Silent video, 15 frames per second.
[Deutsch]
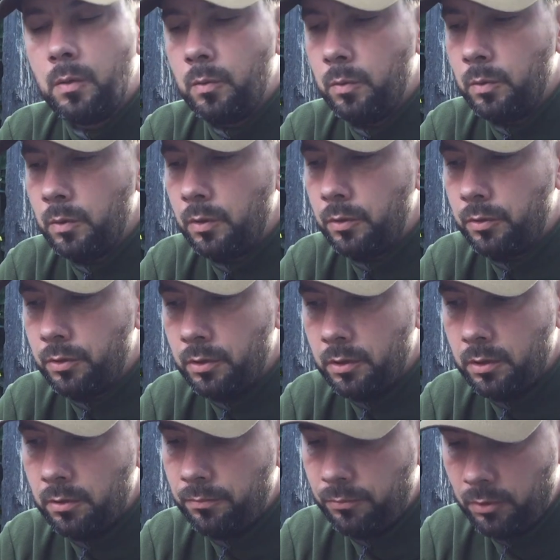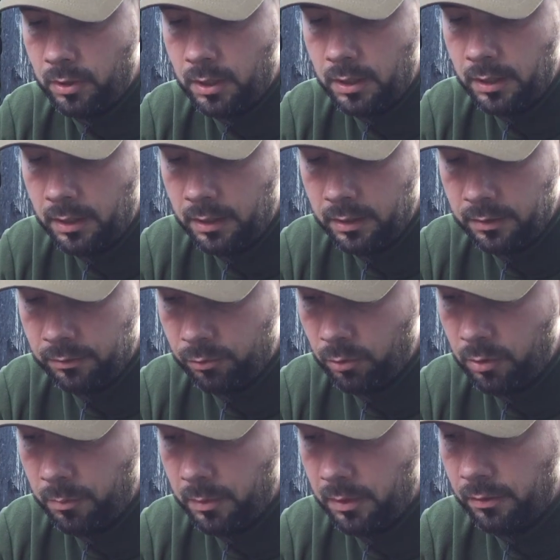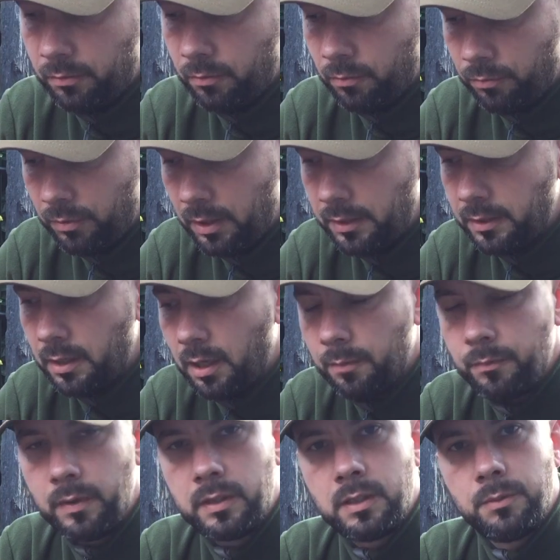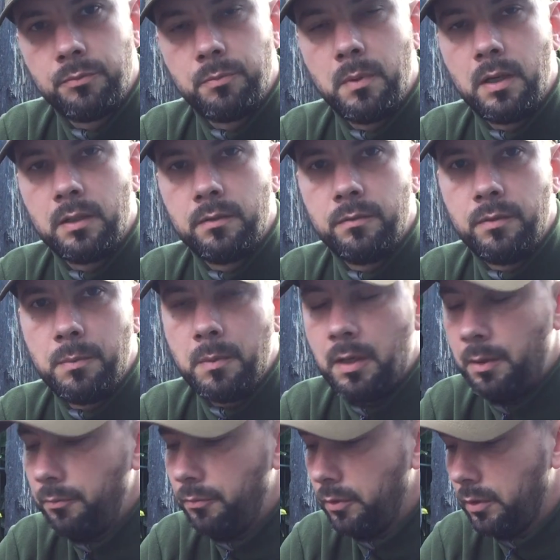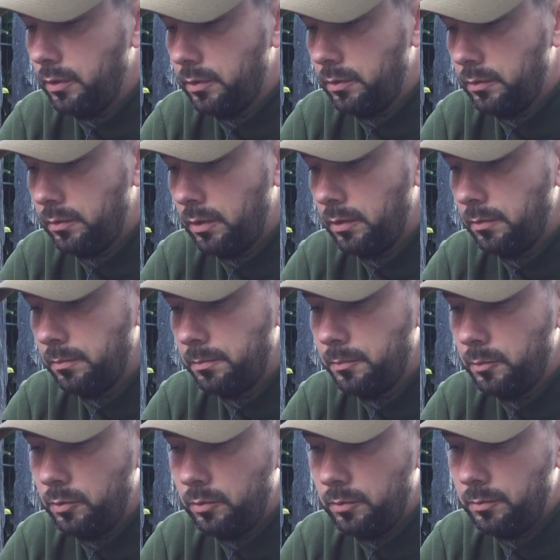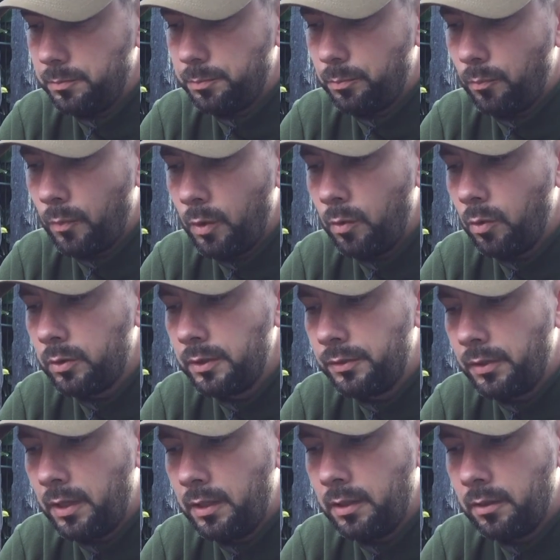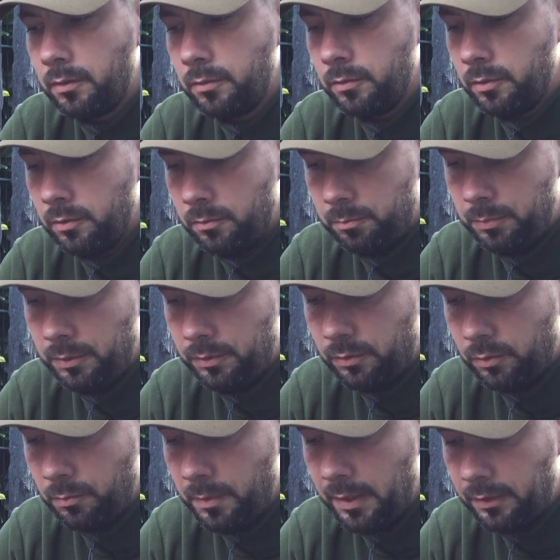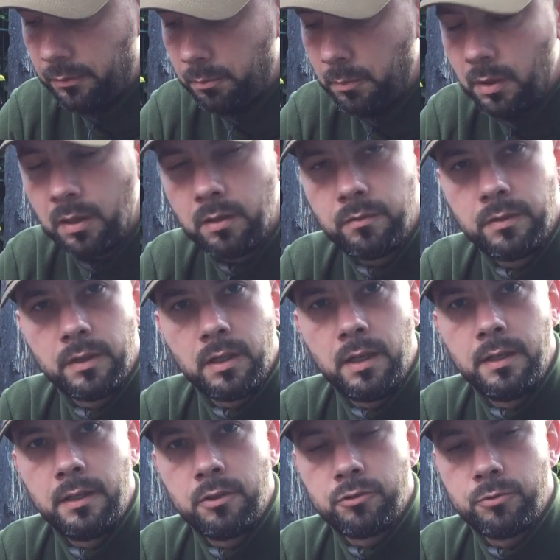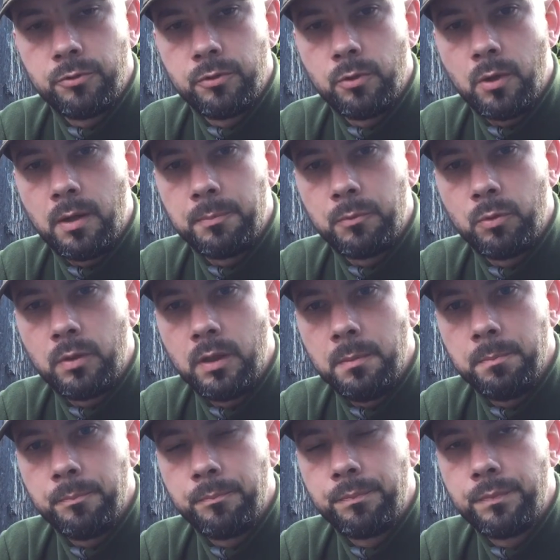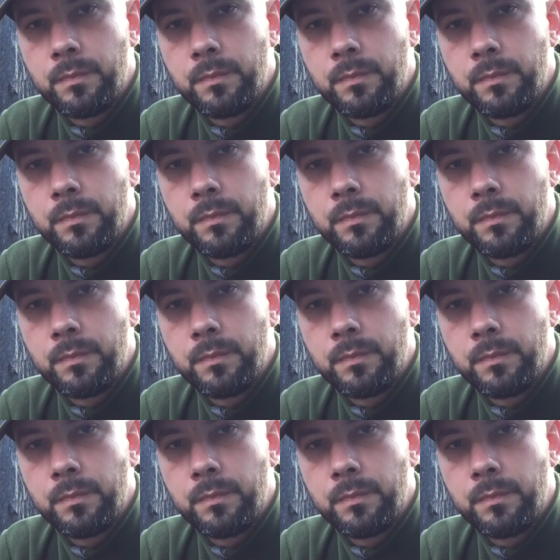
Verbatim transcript: Und äh, von daher sollte man das vielleicht nach dem Wettkampf machen, wenn man einfach dann äh, noch die Zeit hat, äh, bis zum nächsten Mal wieder einige Schüsse doch abzugeben.